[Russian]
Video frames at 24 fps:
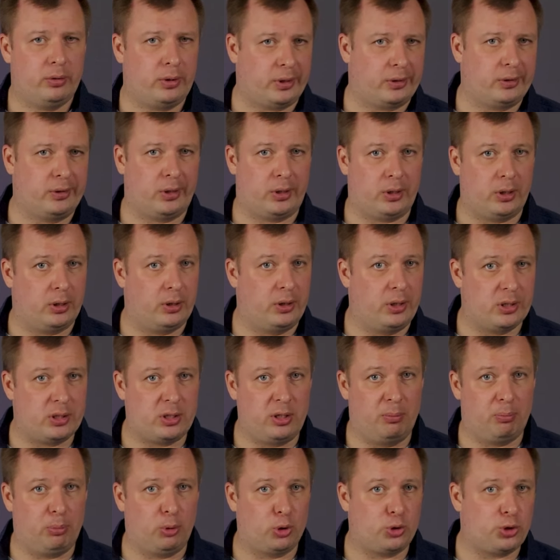Тогда как
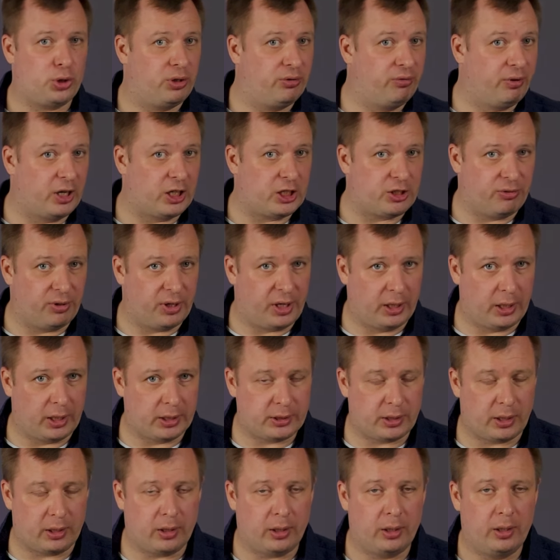если площадь вашего
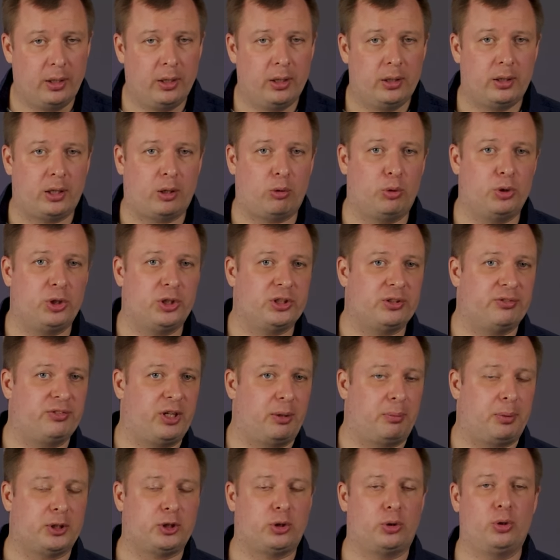кинозала находится в
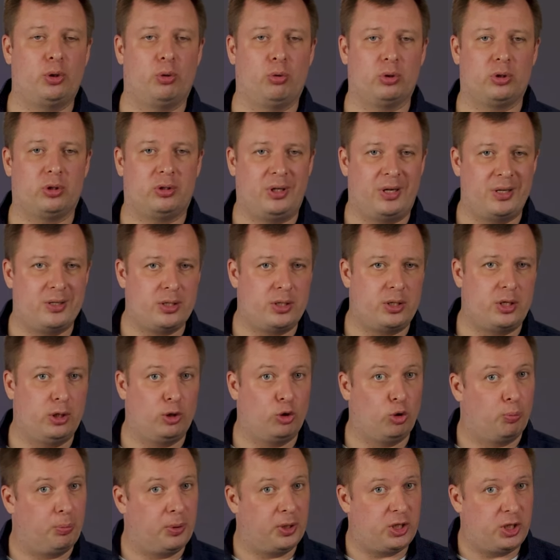диапазоне от 30
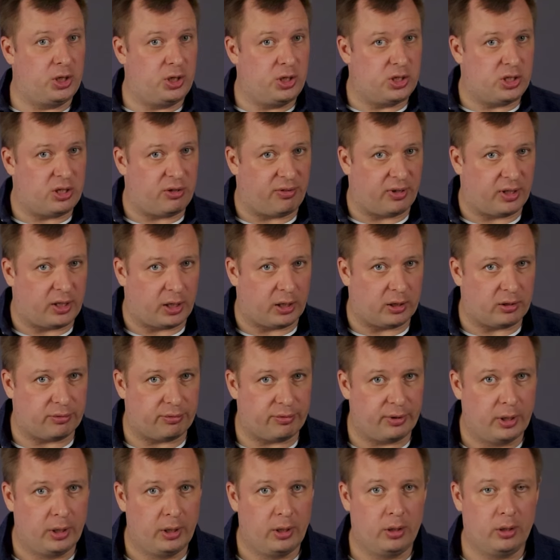до 50 квадратов,